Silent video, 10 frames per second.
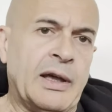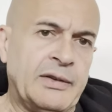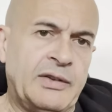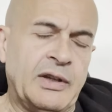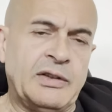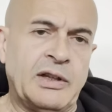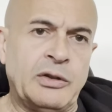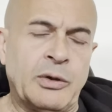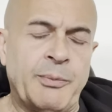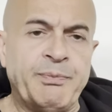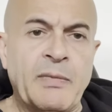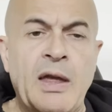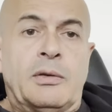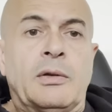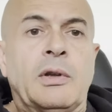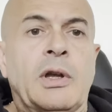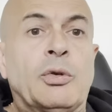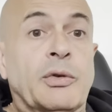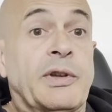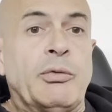un certain temps. Et
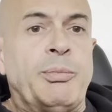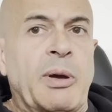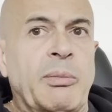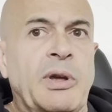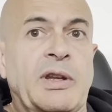donc ça vous permet